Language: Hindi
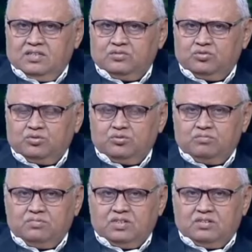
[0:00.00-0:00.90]
ये जो
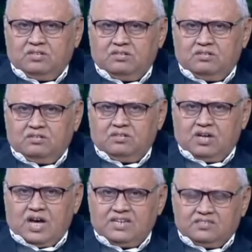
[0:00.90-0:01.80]

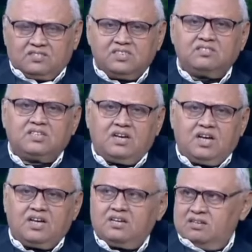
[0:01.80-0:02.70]
आरएसएस
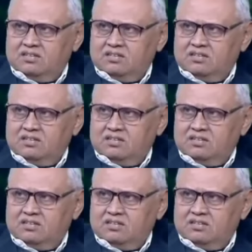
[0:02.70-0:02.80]
का